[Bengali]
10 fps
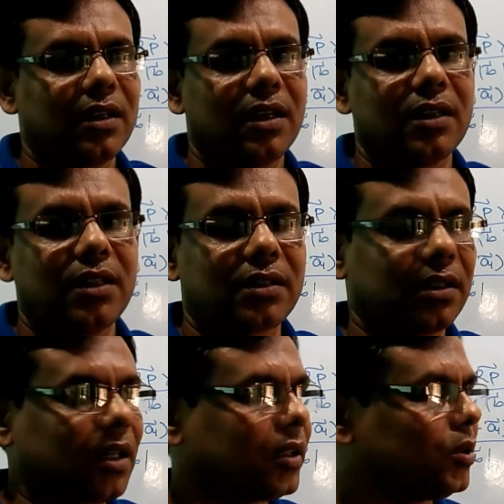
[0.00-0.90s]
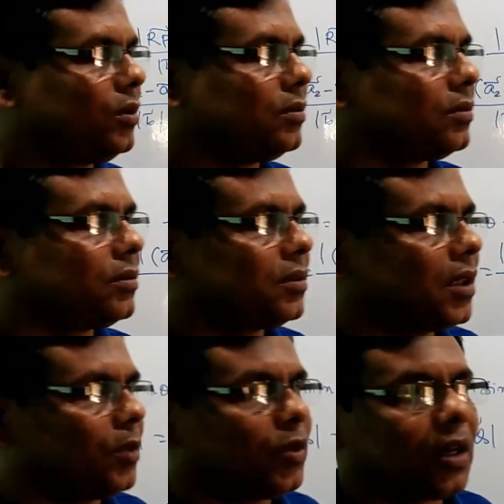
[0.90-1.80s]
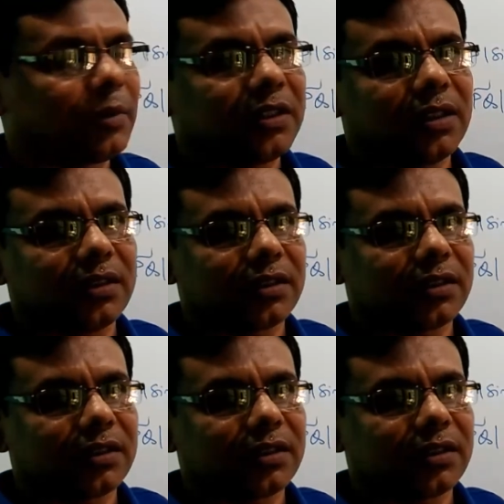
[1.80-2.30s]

দেখতে থাকুন এবং আমাদের